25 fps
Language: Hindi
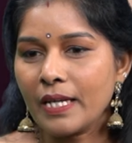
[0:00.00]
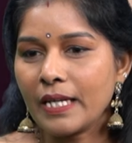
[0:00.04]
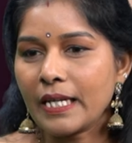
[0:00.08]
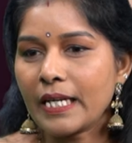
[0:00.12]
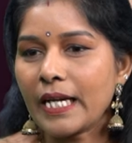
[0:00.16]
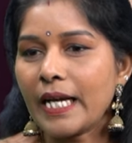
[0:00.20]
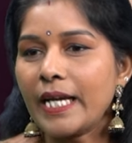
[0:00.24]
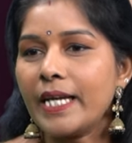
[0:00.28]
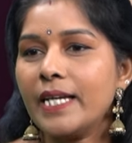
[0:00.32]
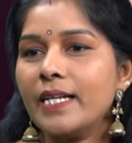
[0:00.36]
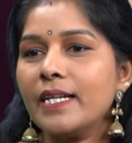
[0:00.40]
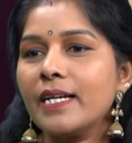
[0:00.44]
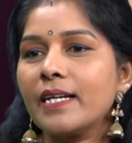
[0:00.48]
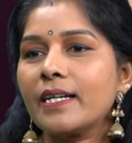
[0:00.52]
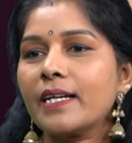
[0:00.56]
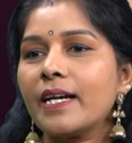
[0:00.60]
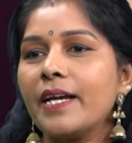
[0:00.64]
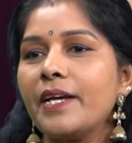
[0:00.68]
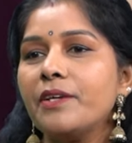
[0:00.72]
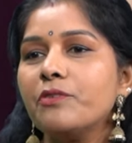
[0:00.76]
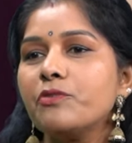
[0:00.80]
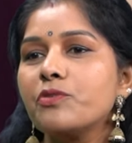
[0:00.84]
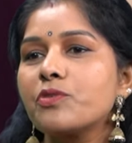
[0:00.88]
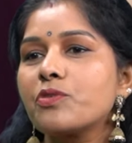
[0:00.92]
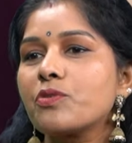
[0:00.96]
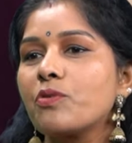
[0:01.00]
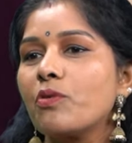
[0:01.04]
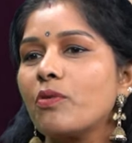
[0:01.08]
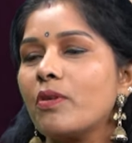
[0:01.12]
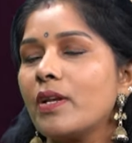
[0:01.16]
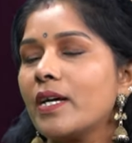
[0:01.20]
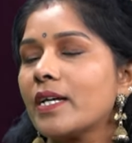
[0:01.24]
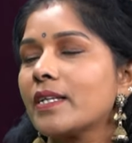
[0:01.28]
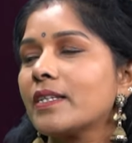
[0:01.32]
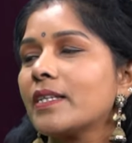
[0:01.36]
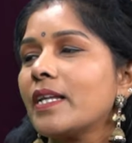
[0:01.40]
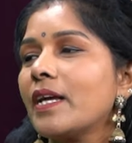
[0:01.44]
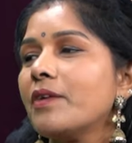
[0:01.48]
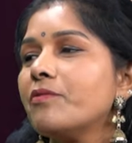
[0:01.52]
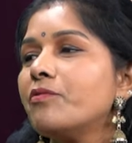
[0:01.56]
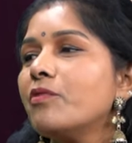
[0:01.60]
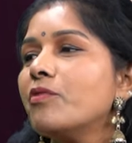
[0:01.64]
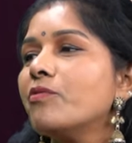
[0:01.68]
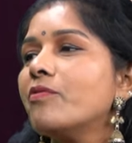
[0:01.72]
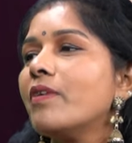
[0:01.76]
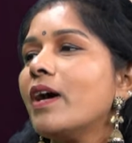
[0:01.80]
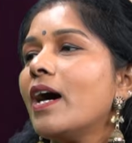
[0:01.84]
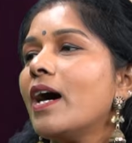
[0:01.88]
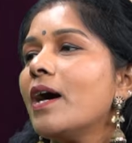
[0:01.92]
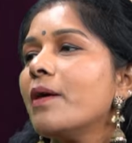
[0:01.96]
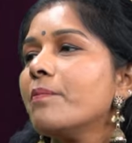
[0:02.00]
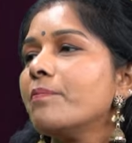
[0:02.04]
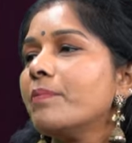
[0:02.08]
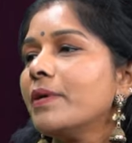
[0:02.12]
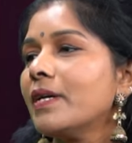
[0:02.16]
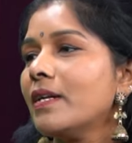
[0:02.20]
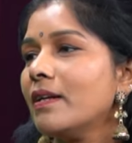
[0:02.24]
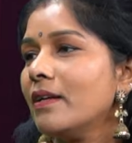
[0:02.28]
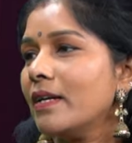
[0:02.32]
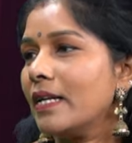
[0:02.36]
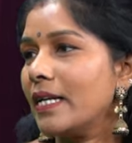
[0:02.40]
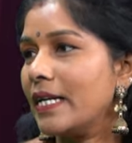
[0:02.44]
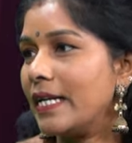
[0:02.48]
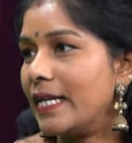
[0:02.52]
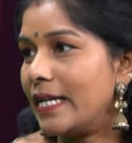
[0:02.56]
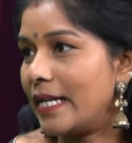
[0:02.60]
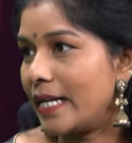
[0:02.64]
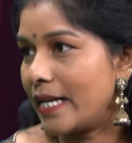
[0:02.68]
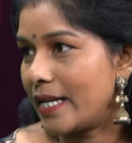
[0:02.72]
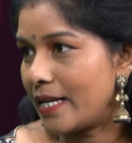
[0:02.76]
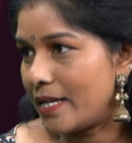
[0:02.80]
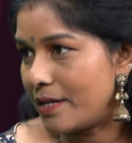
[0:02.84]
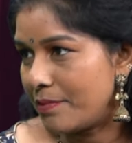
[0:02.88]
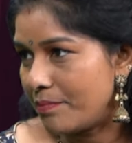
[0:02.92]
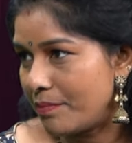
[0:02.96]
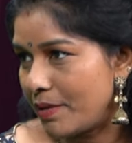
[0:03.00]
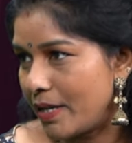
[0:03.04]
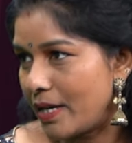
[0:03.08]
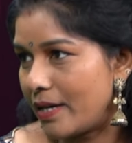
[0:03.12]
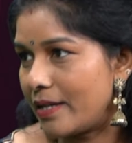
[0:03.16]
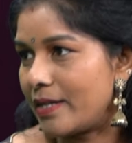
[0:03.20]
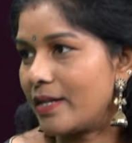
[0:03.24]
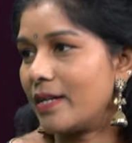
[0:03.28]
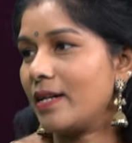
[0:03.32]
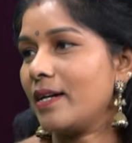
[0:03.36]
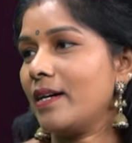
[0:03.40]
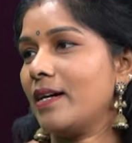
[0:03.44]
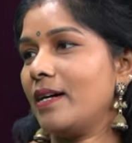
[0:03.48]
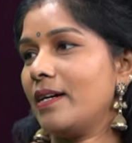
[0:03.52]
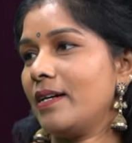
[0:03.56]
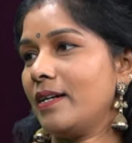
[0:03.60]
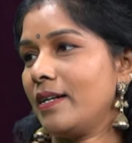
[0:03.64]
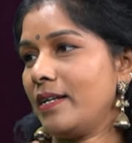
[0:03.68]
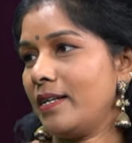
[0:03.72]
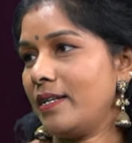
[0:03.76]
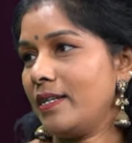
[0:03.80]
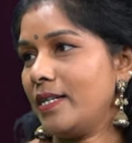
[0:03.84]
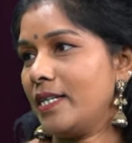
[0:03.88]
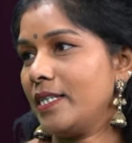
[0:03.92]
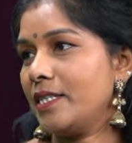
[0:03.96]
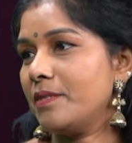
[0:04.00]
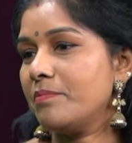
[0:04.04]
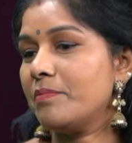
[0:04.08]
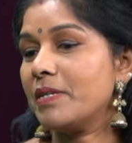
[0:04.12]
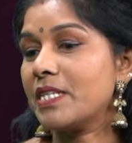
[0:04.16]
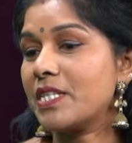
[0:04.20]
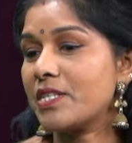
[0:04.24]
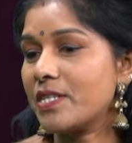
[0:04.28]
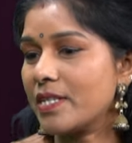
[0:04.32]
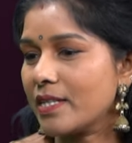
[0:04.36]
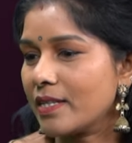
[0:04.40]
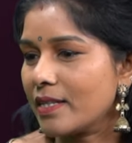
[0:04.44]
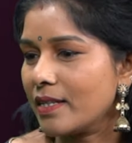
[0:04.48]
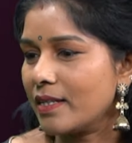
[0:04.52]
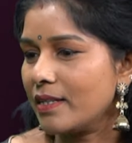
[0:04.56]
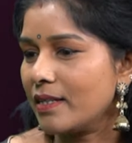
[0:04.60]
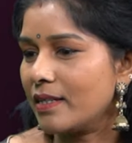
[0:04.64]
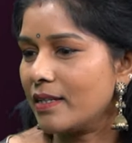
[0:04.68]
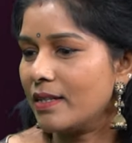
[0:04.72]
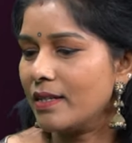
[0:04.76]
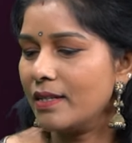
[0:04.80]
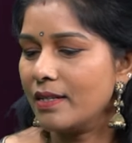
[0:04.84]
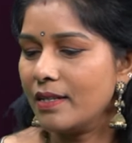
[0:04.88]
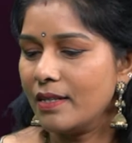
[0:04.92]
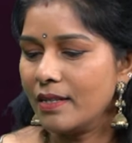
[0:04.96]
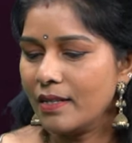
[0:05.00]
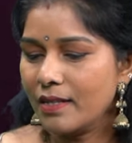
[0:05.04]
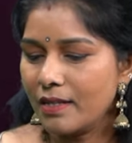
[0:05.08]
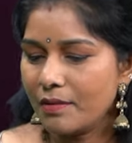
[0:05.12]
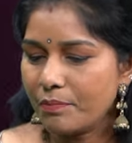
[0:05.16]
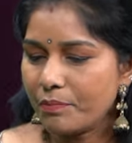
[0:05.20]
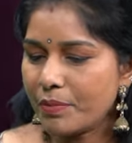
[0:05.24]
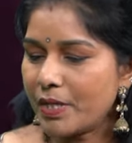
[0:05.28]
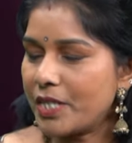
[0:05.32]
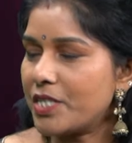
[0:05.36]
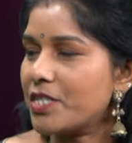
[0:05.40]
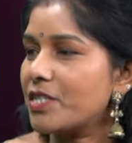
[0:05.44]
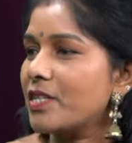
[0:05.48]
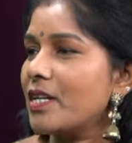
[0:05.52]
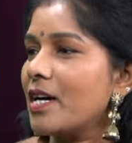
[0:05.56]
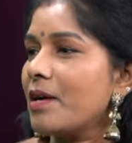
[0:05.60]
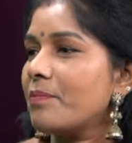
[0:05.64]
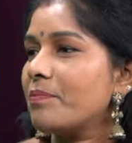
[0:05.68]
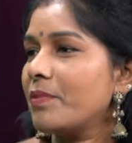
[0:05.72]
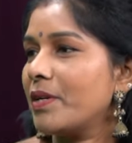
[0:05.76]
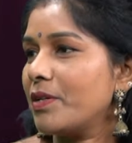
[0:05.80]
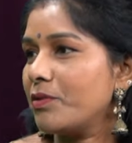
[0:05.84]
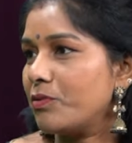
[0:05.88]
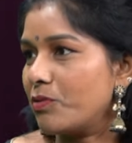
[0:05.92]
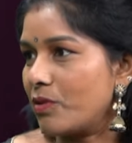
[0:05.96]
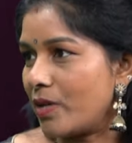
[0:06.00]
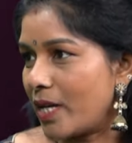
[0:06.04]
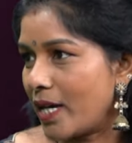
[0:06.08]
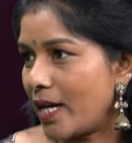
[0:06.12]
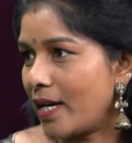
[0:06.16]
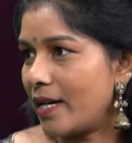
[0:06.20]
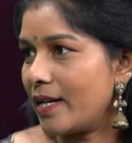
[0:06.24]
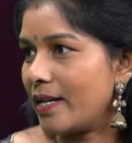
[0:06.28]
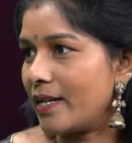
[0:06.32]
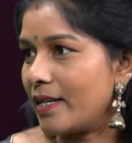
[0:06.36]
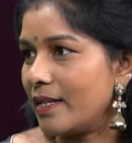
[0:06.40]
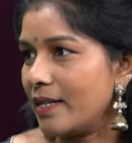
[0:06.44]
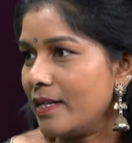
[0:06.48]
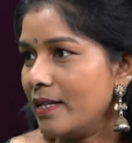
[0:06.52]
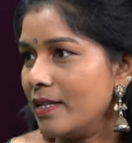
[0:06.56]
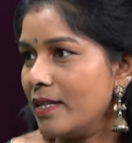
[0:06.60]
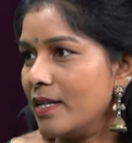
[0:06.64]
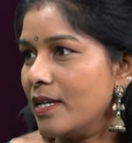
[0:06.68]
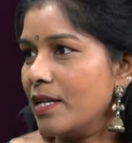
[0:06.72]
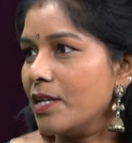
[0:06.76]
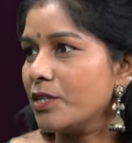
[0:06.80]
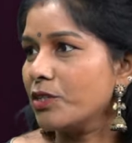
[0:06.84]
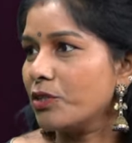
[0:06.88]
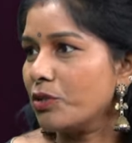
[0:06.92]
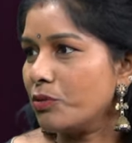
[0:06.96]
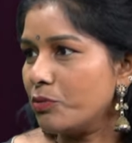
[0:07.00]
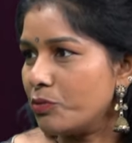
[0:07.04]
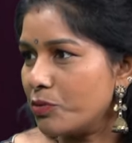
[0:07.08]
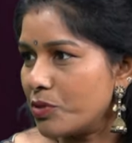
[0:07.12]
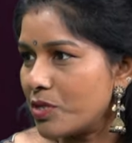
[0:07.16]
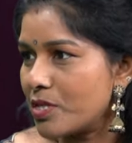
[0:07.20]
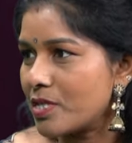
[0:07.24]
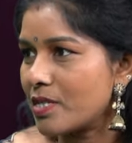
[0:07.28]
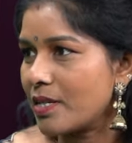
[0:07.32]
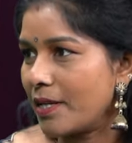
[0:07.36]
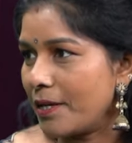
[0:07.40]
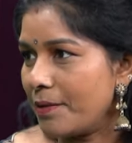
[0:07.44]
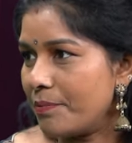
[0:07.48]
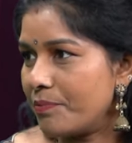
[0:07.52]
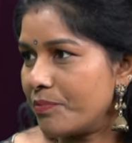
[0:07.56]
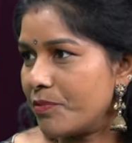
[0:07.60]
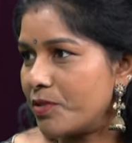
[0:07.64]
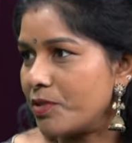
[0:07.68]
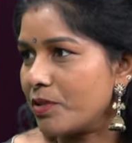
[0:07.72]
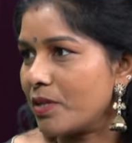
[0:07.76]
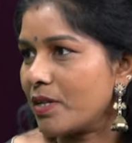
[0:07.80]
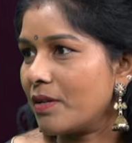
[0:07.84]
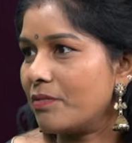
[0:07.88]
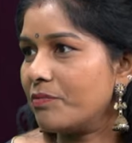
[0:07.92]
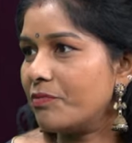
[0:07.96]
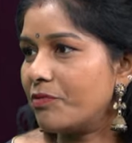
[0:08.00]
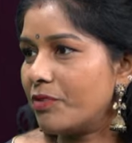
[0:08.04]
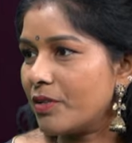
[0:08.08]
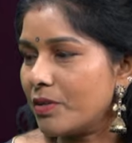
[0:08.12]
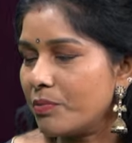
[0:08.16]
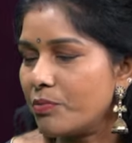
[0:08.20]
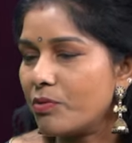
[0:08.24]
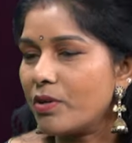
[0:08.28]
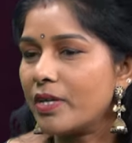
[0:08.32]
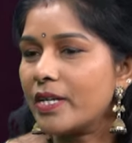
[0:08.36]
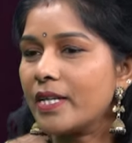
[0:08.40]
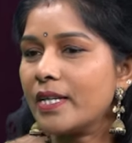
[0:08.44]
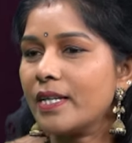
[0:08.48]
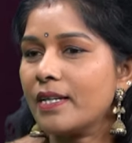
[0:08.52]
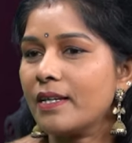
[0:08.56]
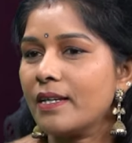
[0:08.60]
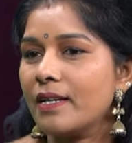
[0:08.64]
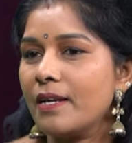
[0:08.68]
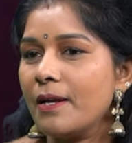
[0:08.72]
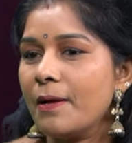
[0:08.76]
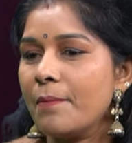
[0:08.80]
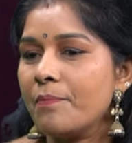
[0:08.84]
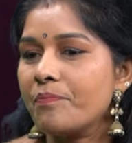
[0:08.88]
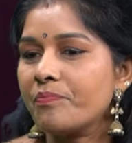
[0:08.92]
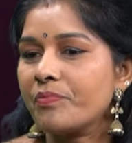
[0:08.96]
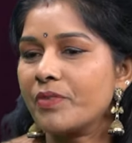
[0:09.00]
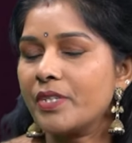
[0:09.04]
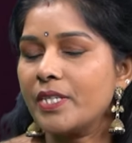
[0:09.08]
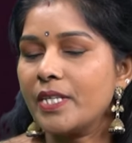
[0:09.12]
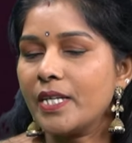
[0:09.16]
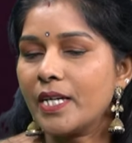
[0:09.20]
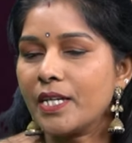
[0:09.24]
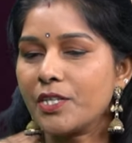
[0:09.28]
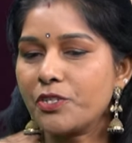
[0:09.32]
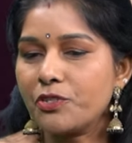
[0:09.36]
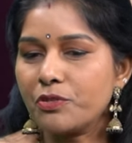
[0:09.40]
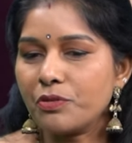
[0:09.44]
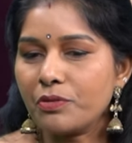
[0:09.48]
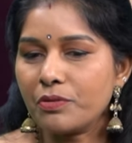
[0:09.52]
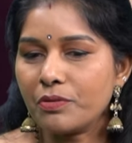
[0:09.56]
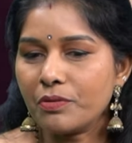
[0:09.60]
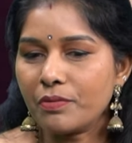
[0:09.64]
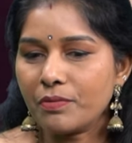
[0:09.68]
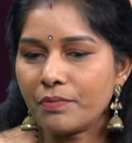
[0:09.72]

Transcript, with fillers: कहीं ना कहीं उसको लगता है वो वहाँ पर नहीं मिल रहा है यदि बच्चे का प्रश्न आपने उठाए तो उस टाइम जो कंफर्टेबिलिटी या जो